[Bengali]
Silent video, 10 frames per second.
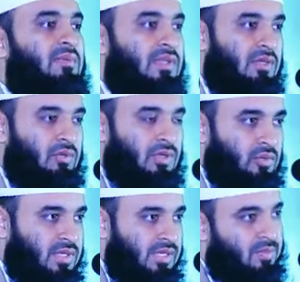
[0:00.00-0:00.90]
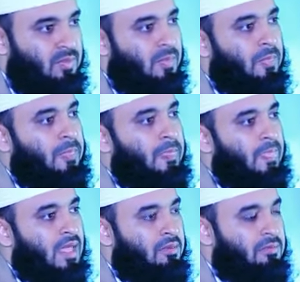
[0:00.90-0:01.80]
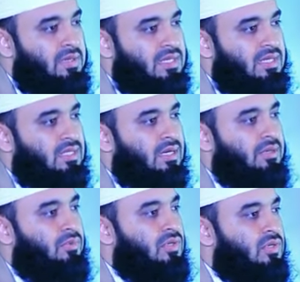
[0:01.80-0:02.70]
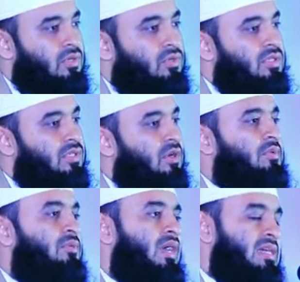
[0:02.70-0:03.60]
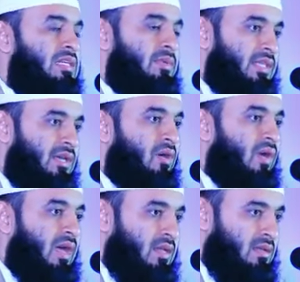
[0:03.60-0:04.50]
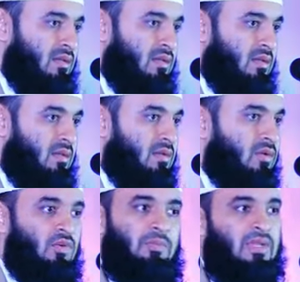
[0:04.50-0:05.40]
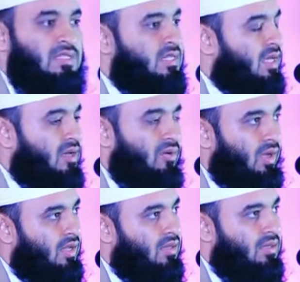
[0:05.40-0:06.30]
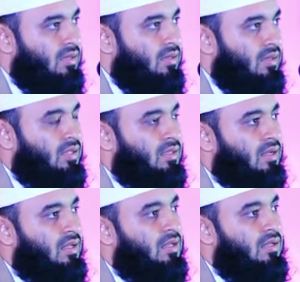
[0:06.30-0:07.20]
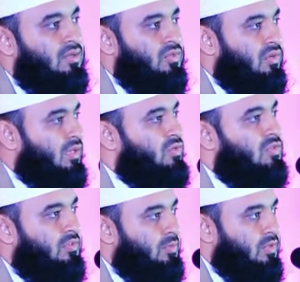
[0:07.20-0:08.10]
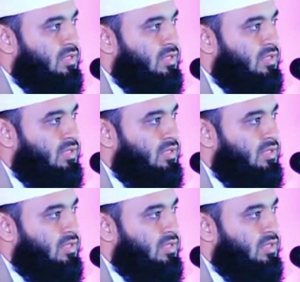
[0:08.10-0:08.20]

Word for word: আশাবাদী হয়ে উঠি এবং বিশ্বাসীদের একটা বৈশিষ্ট্য হচ্ছে সবসময় আশাবাদী হওয়া হোপলেস না হওয়া আল্লাহ তালা সুরা ইউসুফে